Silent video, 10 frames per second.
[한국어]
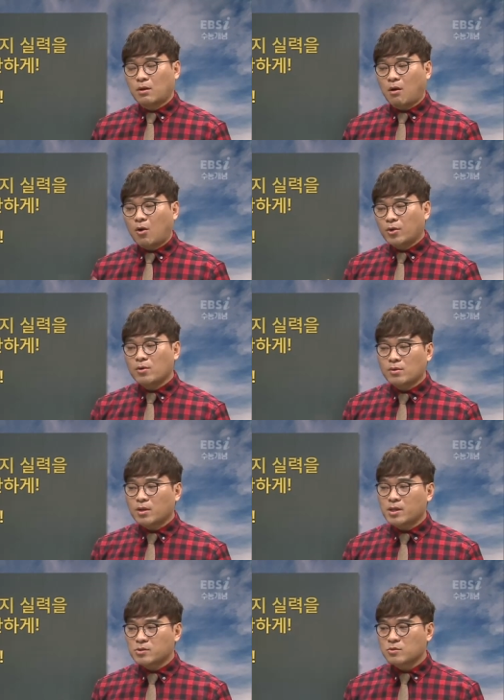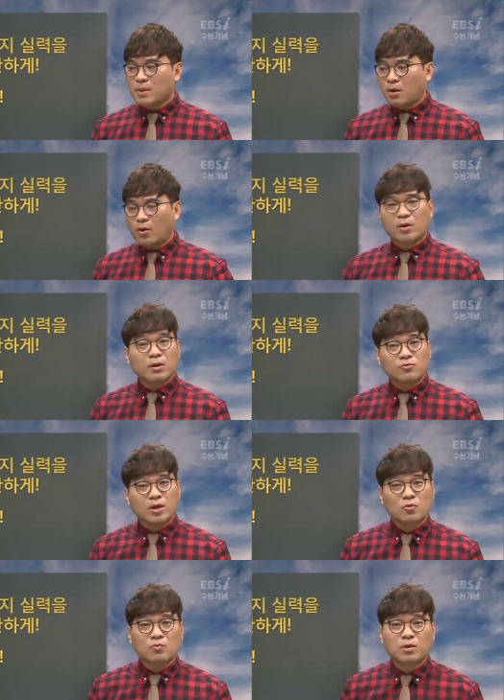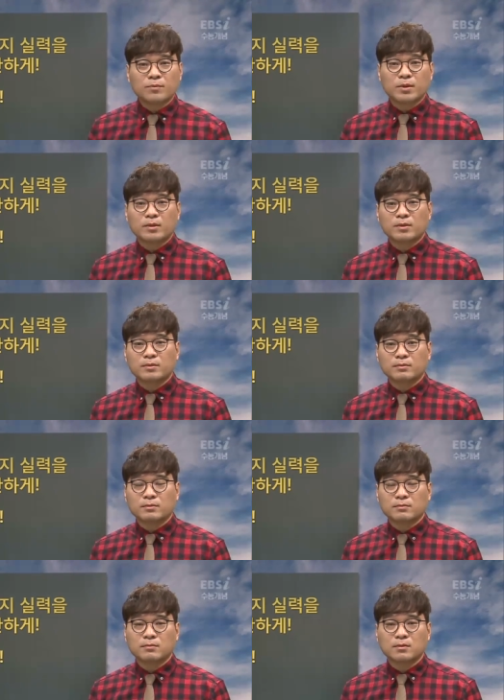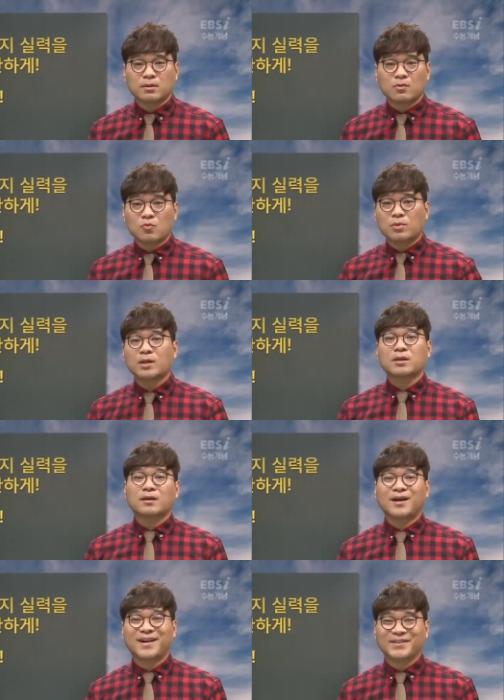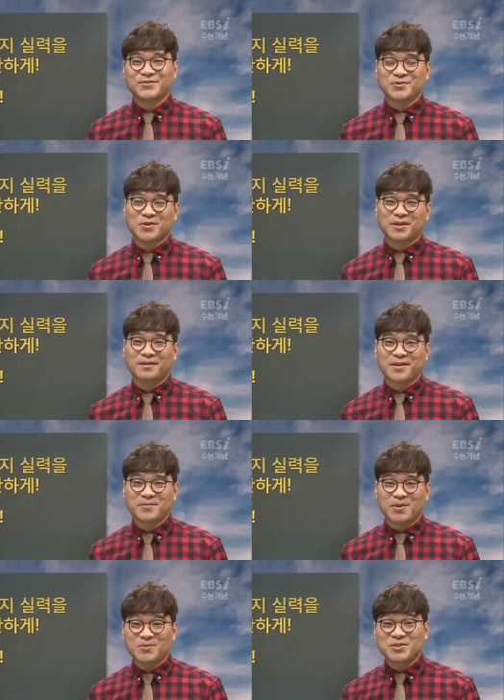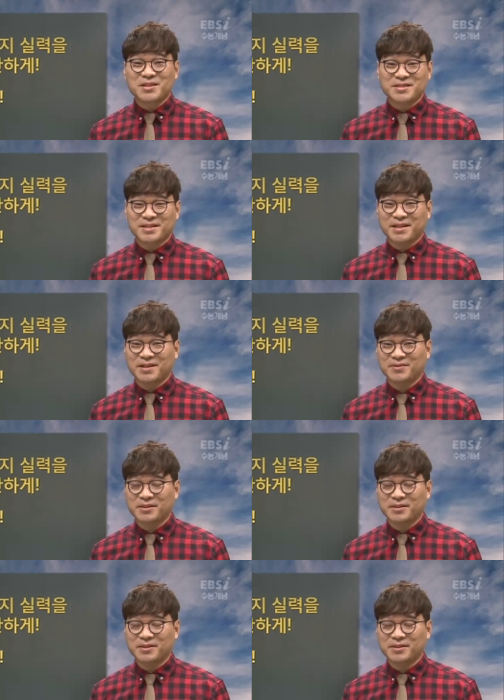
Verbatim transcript: 어려운 걸 가지고 막 어렵게 우리가 공부하면 이게 공부를 하다가 중도에 멈추게 되잖아요.